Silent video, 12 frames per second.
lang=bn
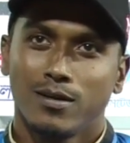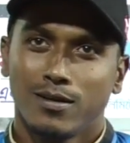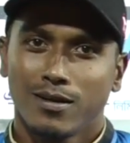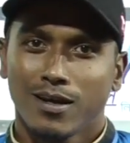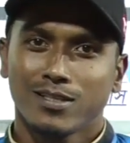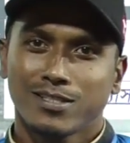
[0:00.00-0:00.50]

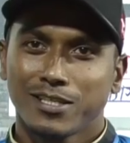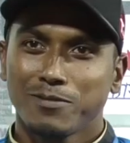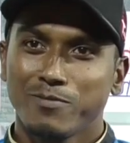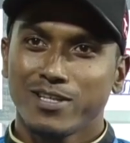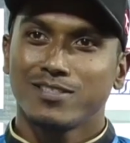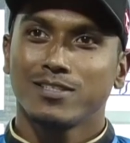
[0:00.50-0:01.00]
না আজকের
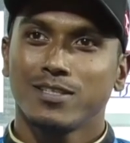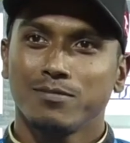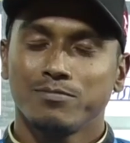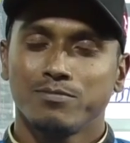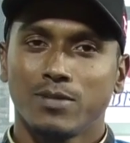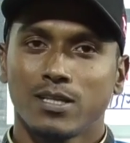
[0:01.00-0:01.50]
ম্যাচে
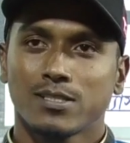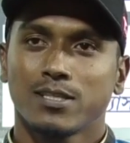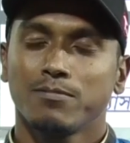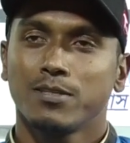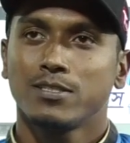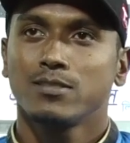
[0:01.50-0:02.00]
আজকের
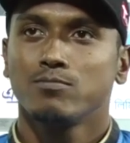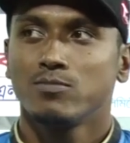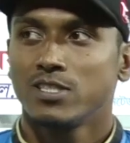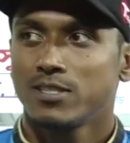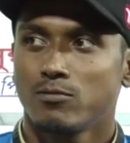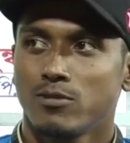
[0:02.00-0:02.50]
ম্যাচে
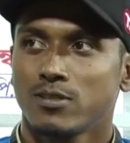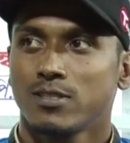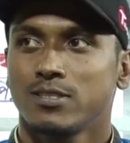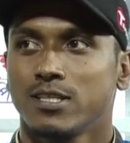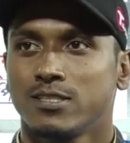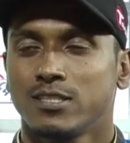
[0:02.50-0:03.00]
যেটা বলতে
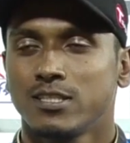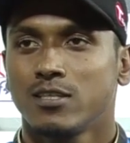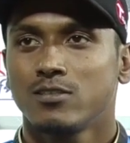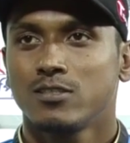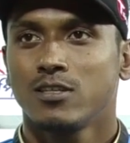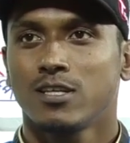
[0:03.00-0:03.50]
চাই সেটা
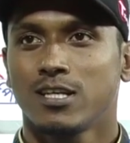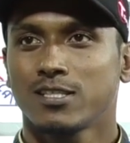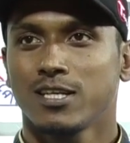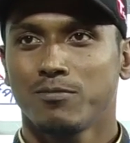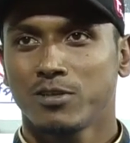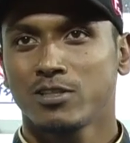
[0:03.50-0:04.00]
হচ্ছে ধরেন আজকে
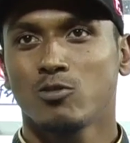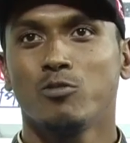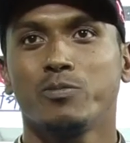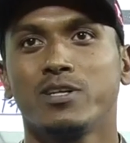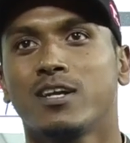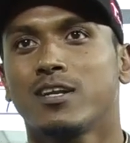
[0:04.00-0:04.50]
আমাদের
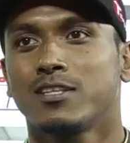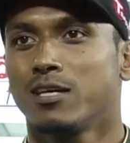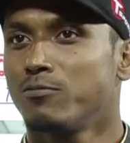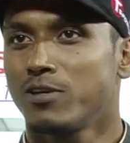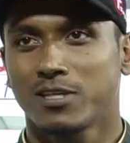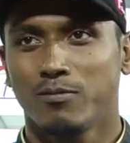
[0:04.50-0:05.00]
ওপেনাররা
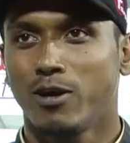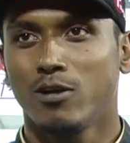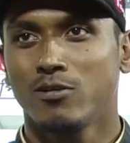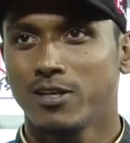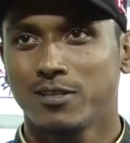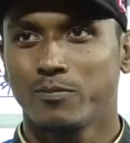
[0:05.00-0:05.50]
তেমন একটা ভালো
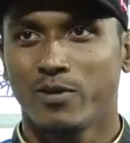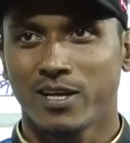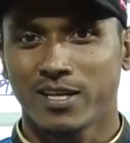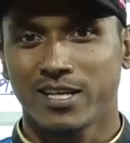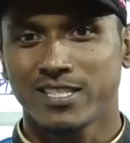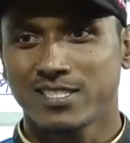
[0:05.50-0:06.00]
খেলতে পারে
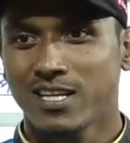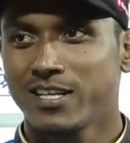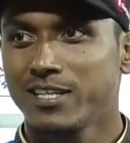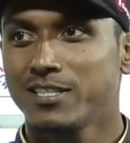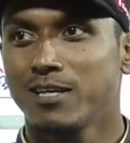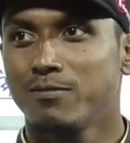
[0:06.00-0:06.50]
না
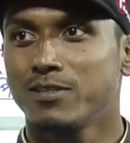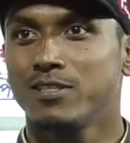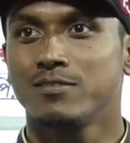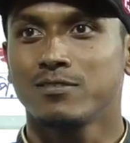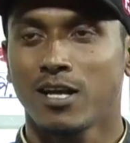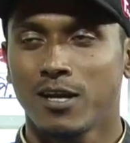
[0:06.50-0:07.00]
স্টার্টিংটা আমাদের
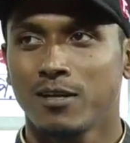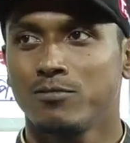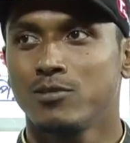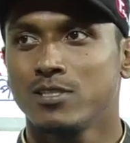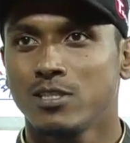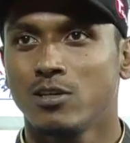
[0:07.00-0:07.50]
খারাপ
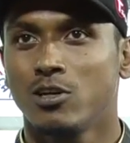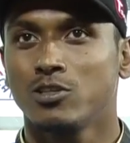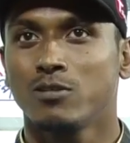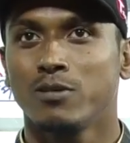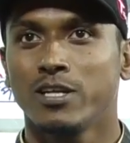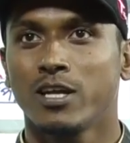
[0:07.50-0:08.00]
হয়েছে হয়তো
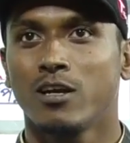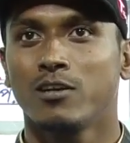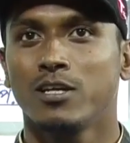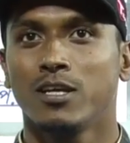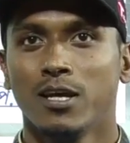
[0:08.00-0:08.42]
এই কারণে